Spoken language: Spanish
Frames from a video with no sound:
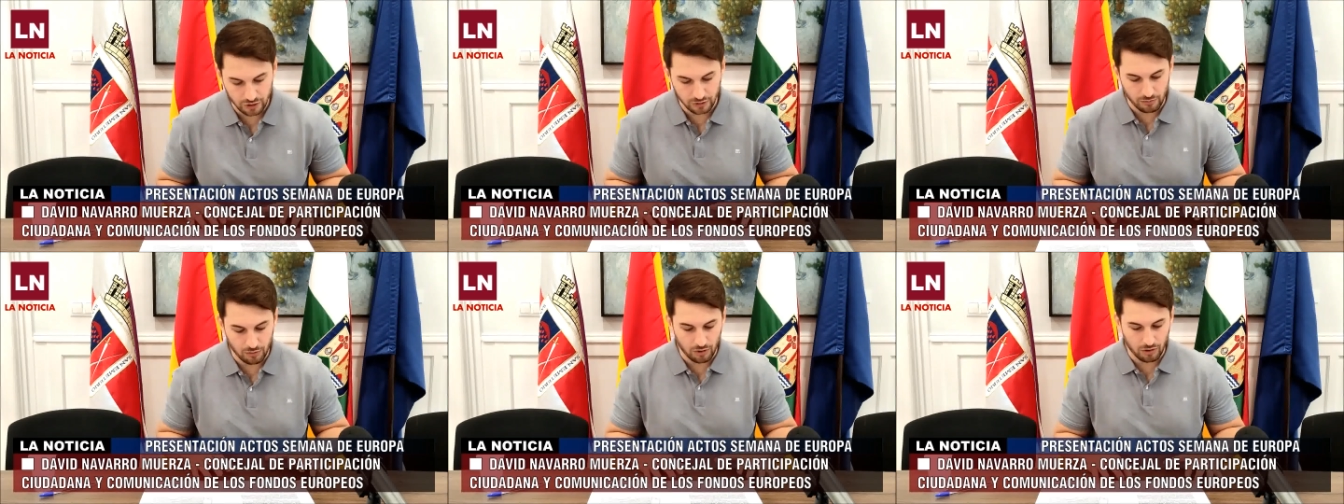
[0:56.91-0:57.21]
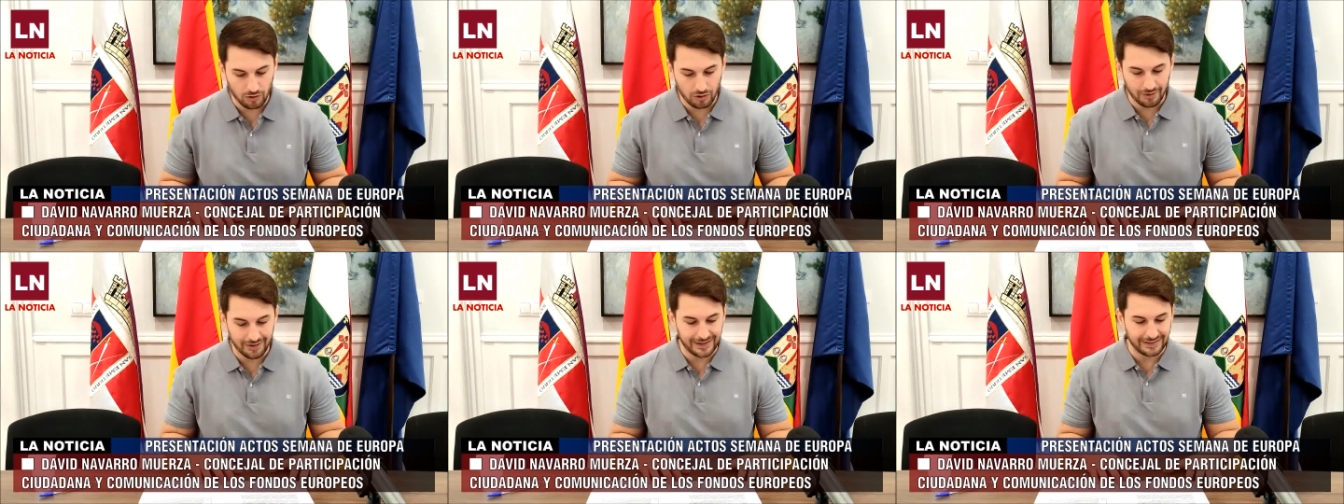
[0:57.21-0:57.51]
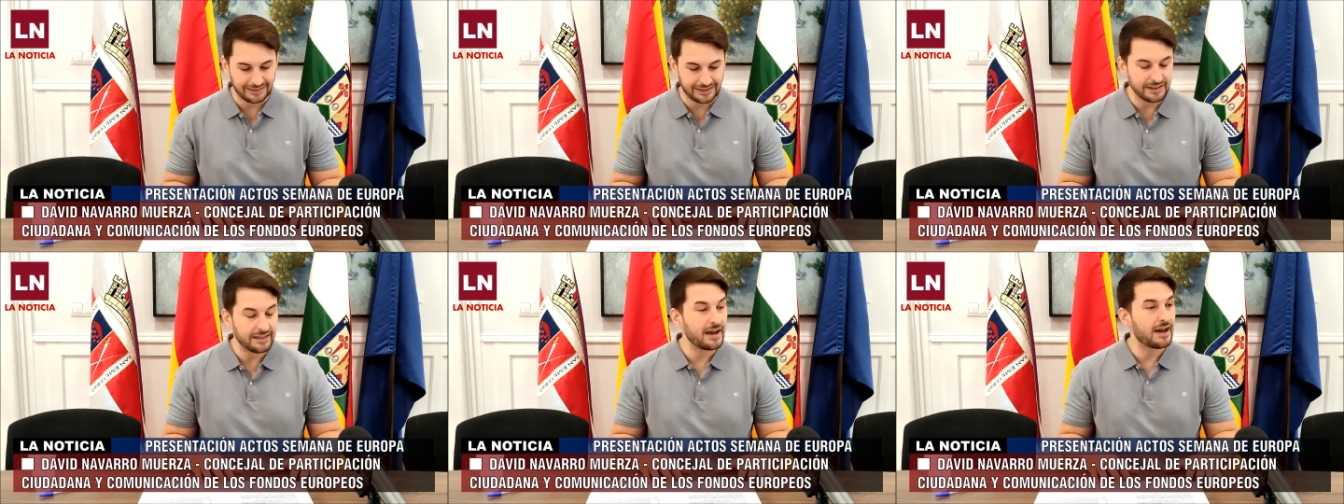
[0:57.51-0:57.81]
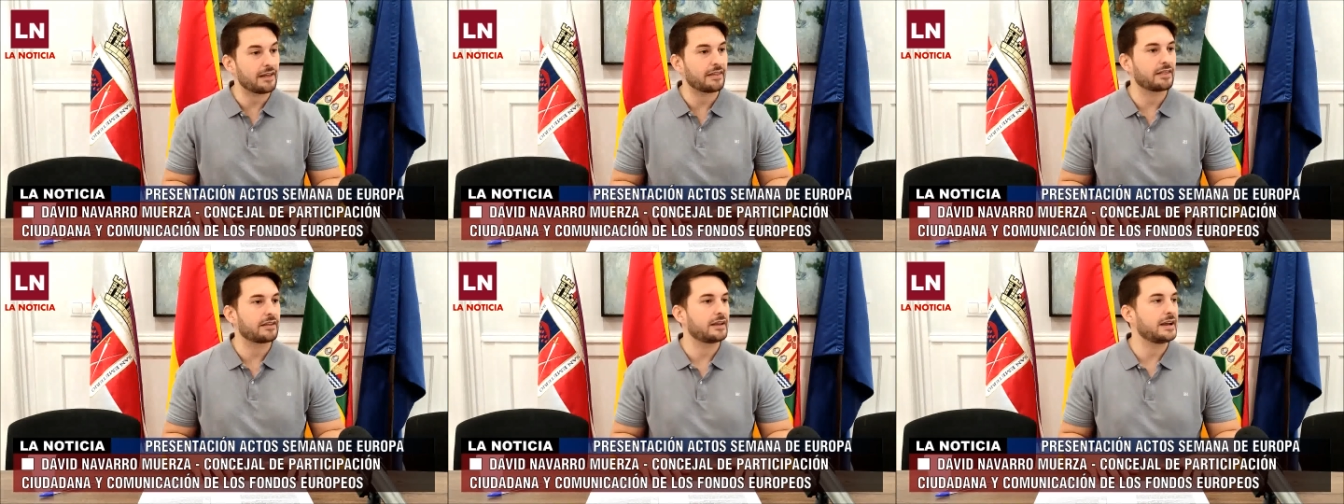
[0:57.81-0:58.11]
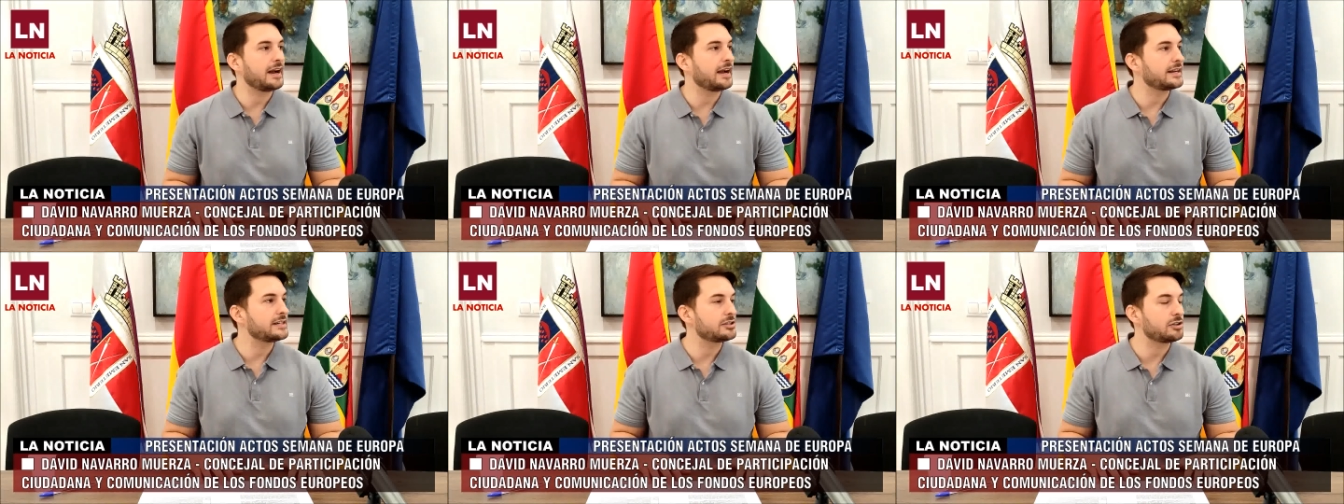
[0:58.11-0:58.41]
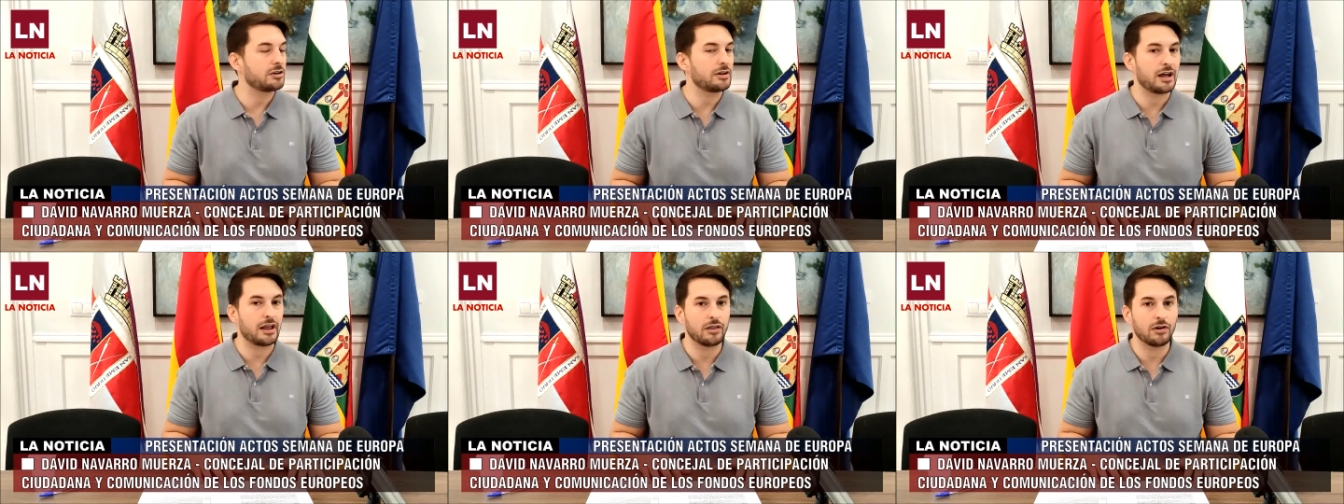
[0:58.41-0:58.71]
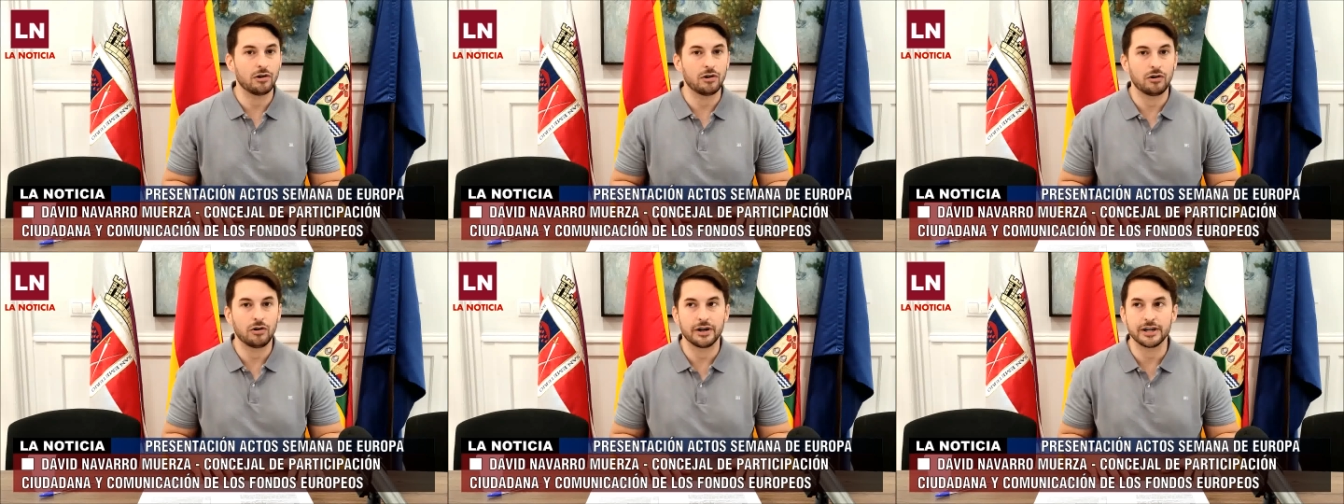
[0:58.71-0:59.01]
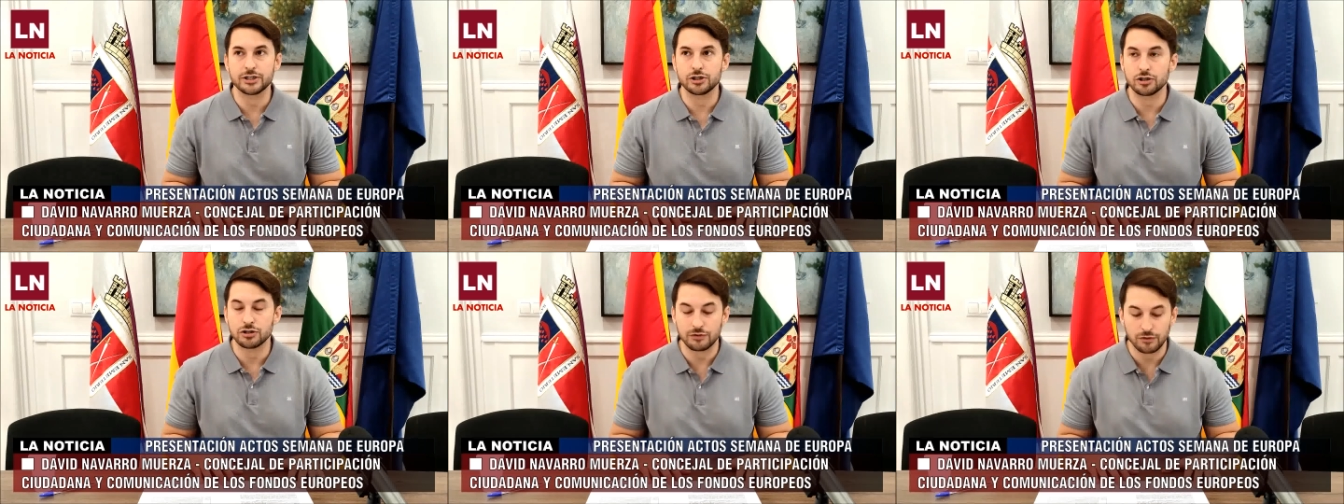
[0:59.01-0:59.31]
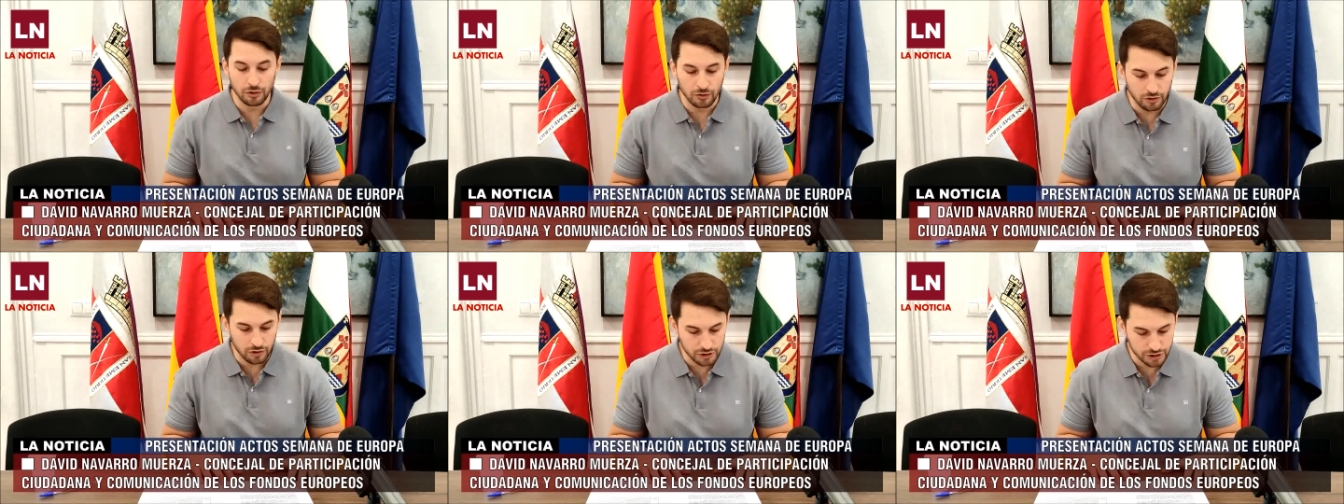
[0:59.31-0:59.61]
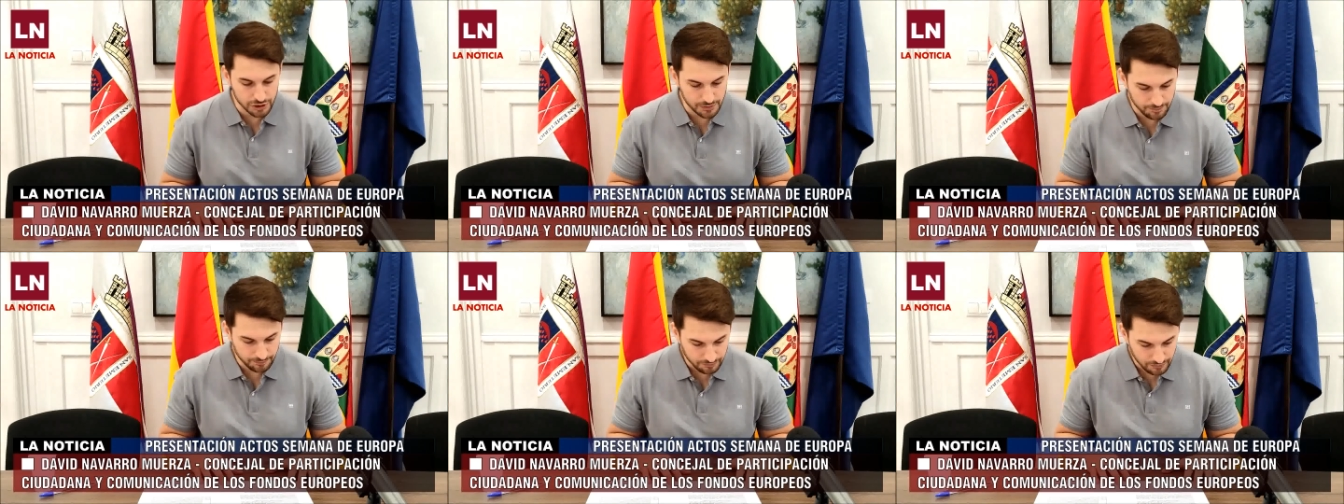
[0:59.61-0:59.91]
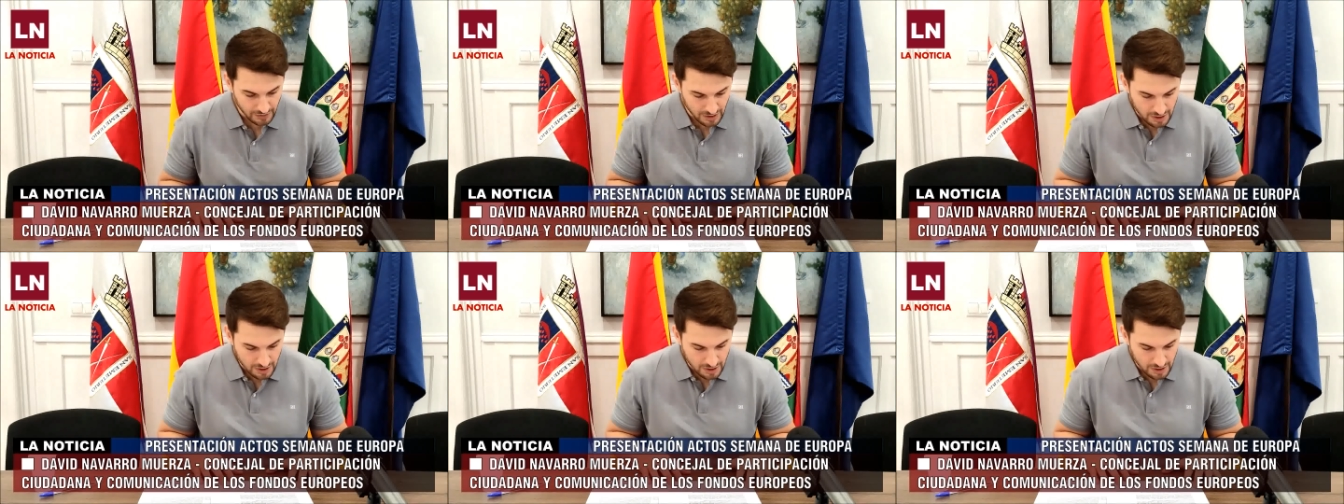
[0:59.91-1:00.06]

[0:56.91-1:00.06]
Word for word: como entidad que ha gestionado estos fondos,